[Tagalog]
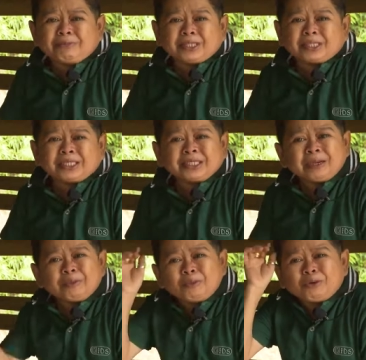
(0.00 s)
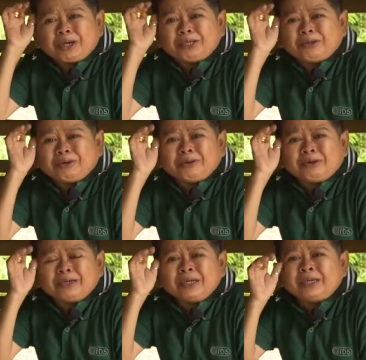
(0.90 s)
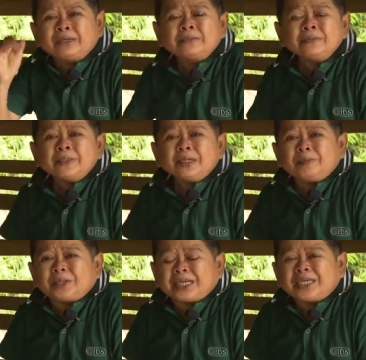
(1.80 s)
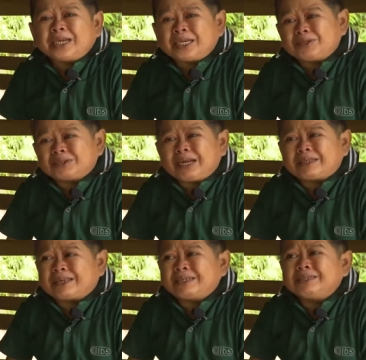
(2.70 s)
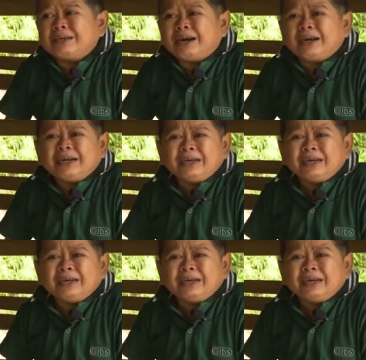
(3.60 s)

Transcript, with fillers: Pasensya na po kayo. Patay na rin yung tatay niya.